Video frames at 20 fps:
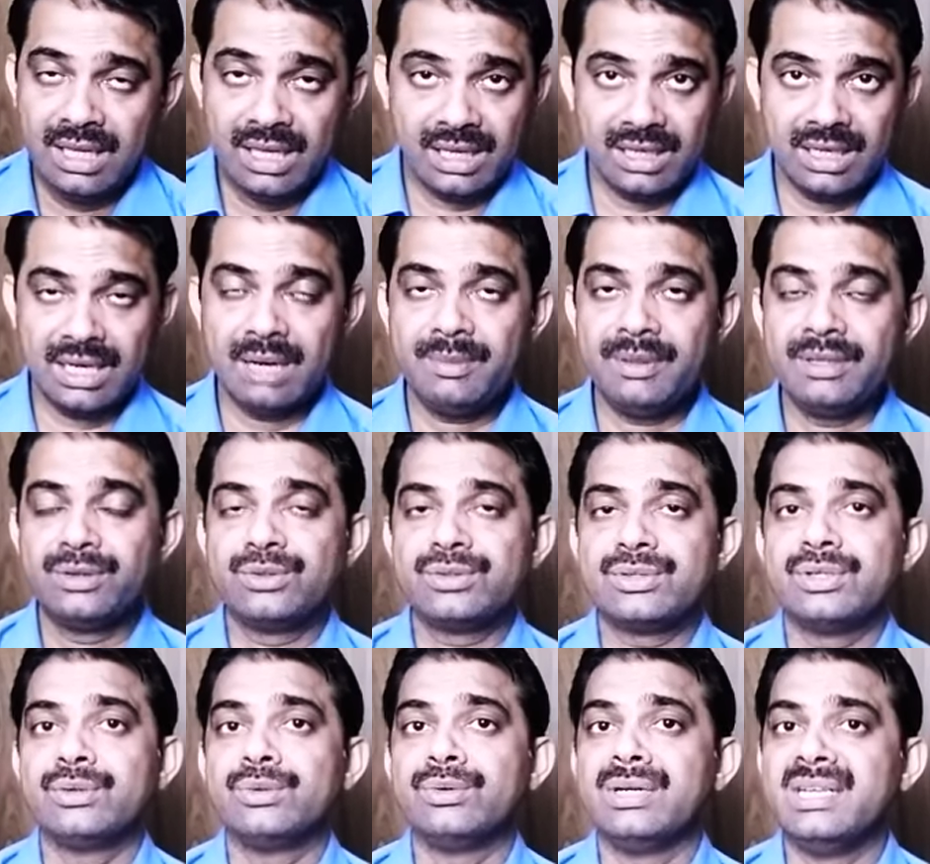अगर आप एक
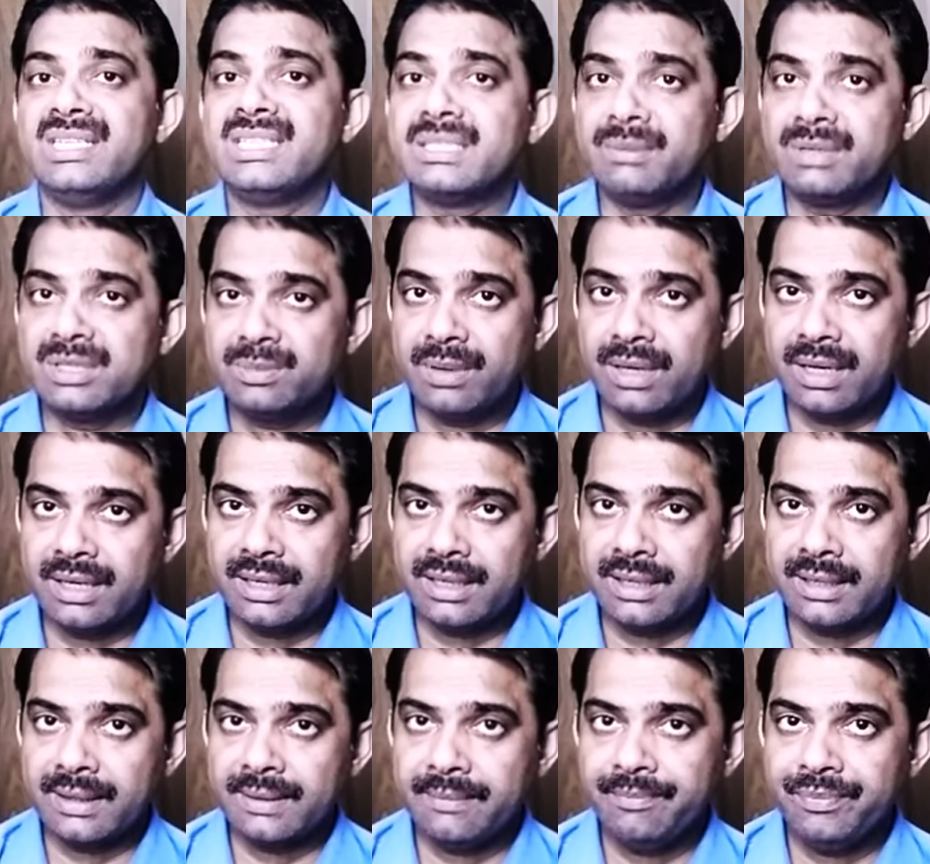दूसरे को नहीं समझ पा
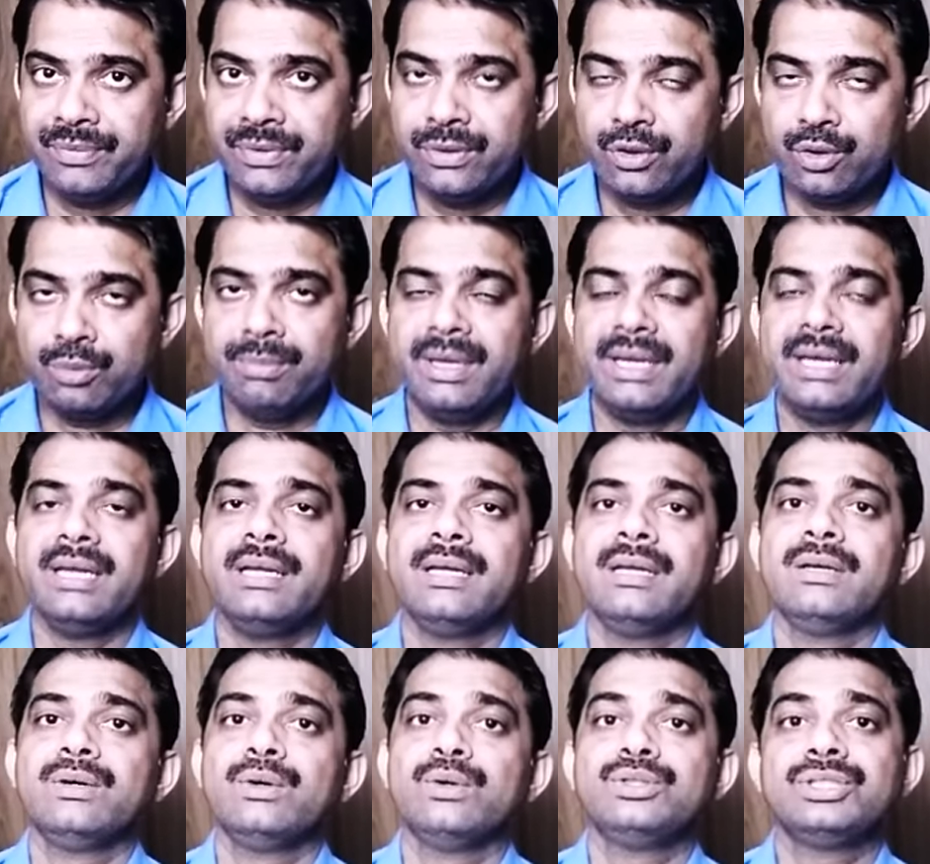रहे हैं तो मैं
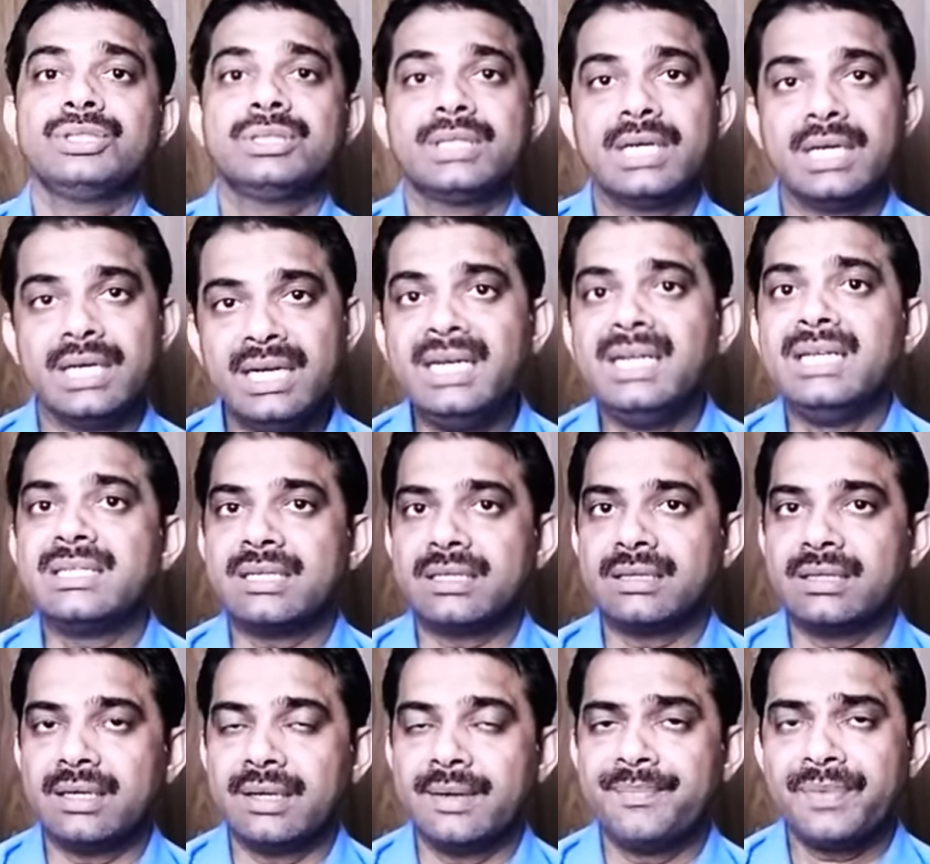कुछ कर ही नहीं
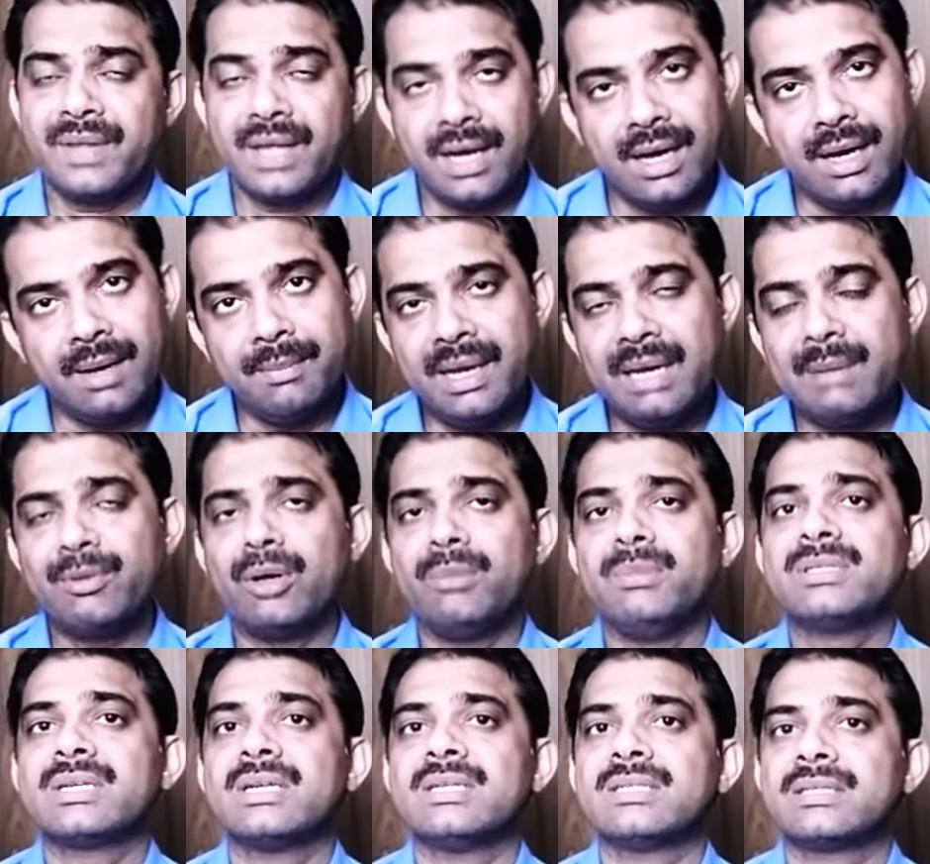सकता हाँ मैं
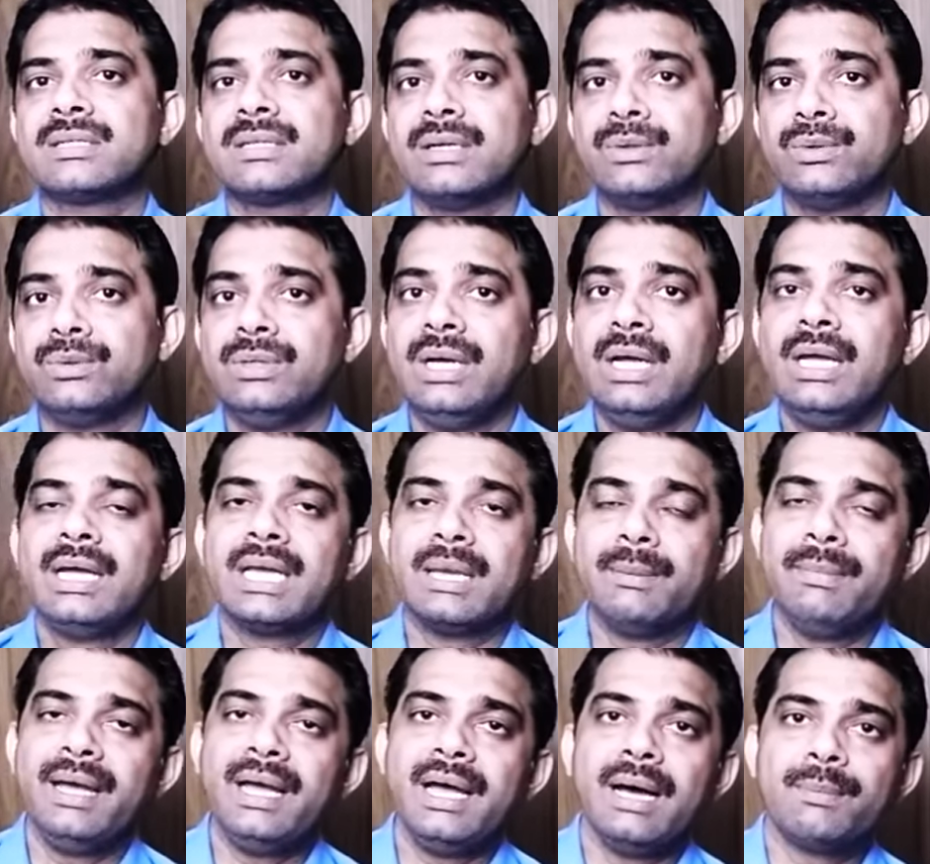प्रॉमिस कर सकता हूँ कि
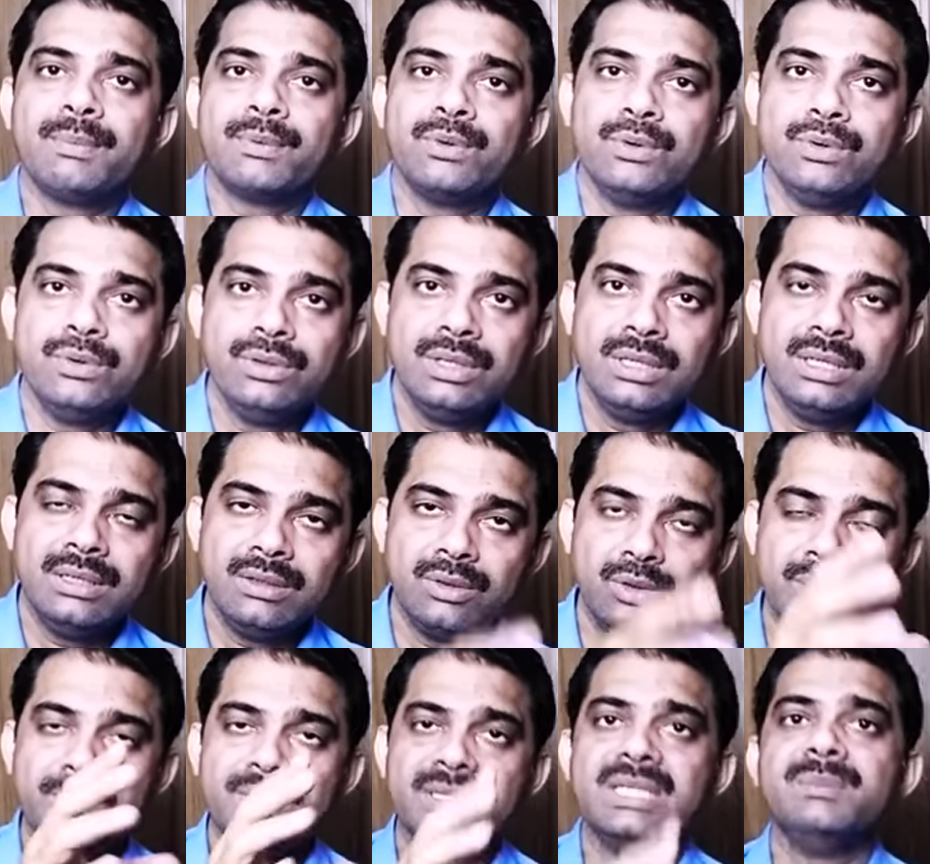मैं आपको
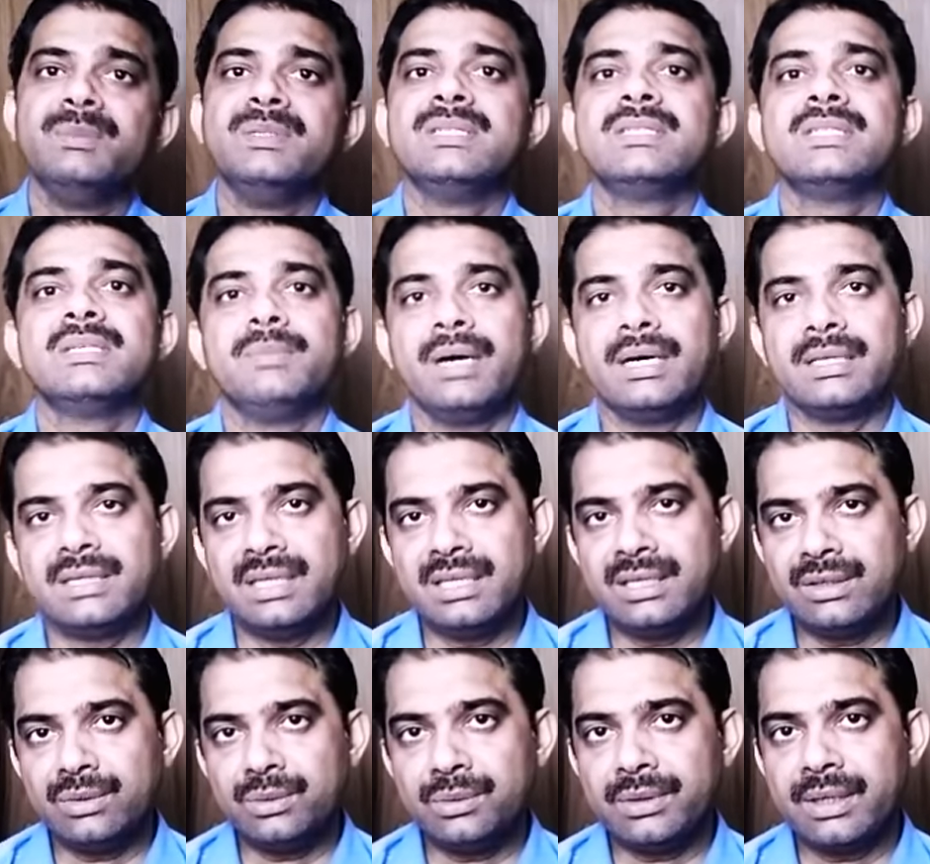कोई बदतमीज़ी से बात
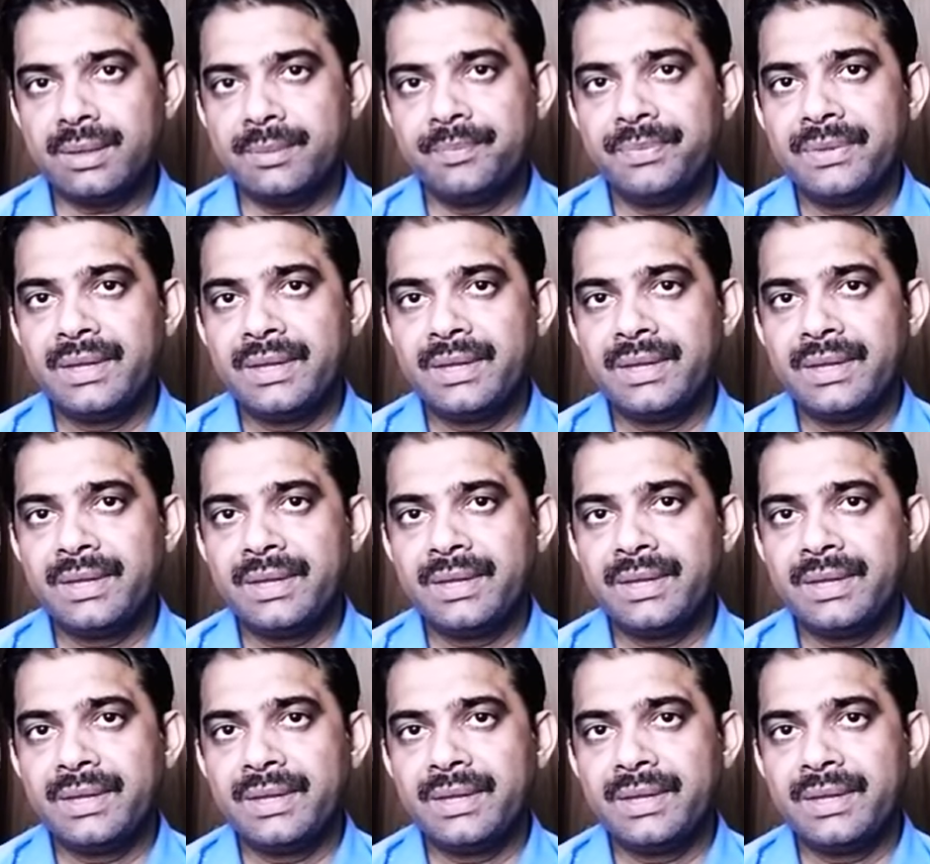नहीं करूँगा